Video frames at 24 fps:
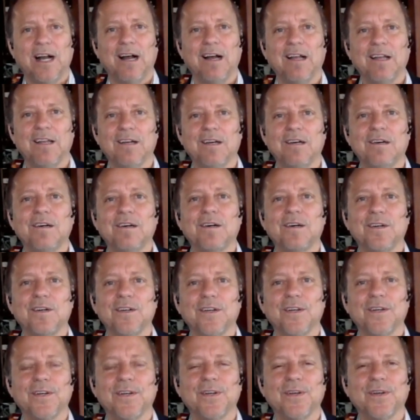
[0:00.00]
Alors,
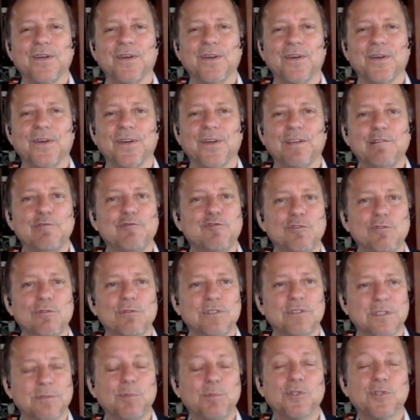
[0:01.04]
euh, il
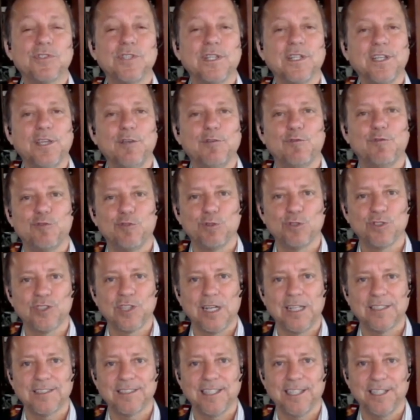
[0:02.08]
faut, c'est pour ça qu'il faut
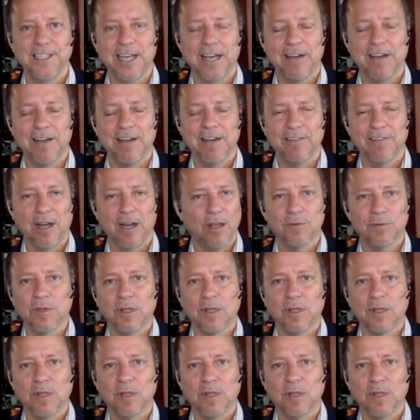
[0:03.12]
se renseigner avant.